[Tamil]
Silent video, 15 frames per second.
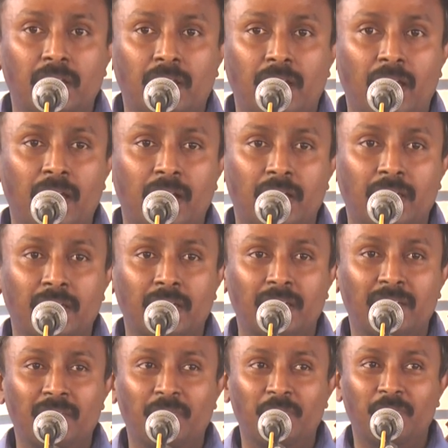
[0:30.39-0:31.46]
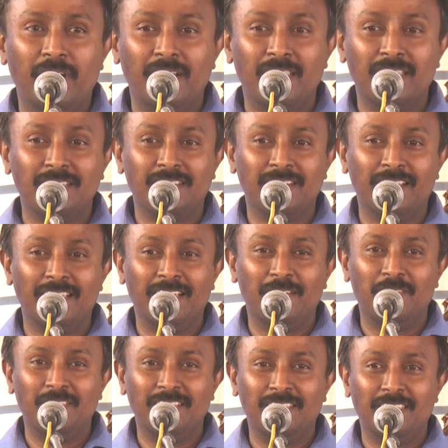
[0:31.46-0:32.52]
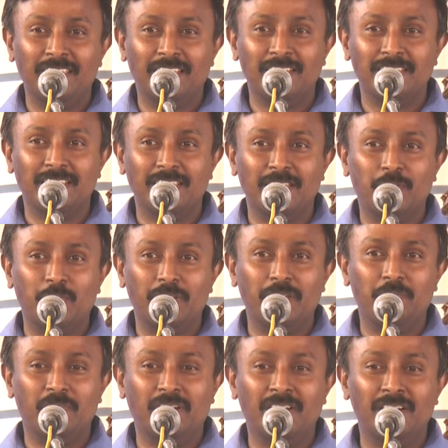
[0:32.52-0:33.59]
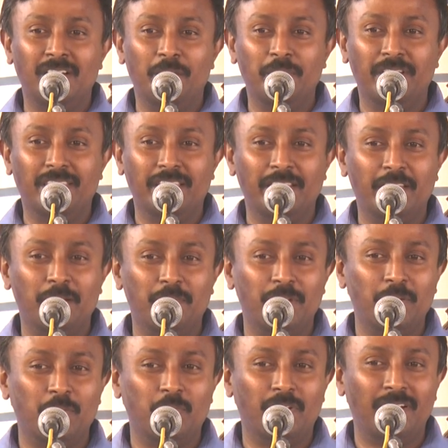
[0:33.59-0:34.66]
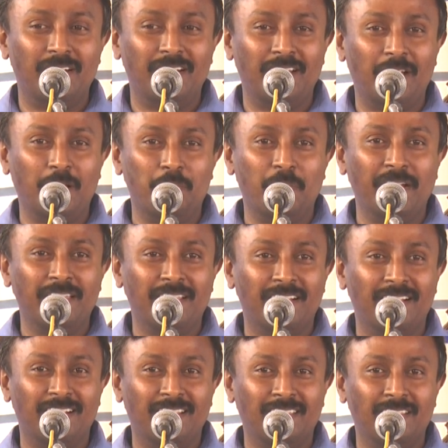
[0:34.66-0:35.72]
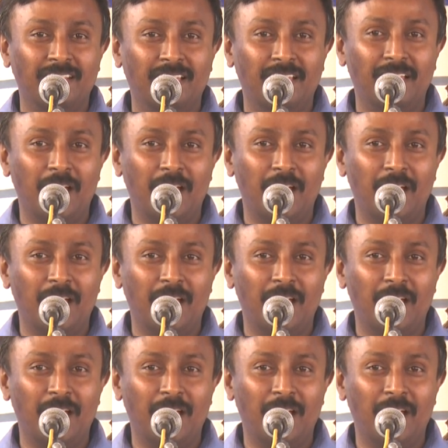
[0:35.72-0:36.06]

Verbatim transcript: நான் எனக்கு வண்ணதாசன் ஐயா வந்து தீக்காசி ஐயாவுடைய மகன் அப்படின்னு தெரியாமலேயே கூட நாங்கள் படிக்கிற காலத்தில்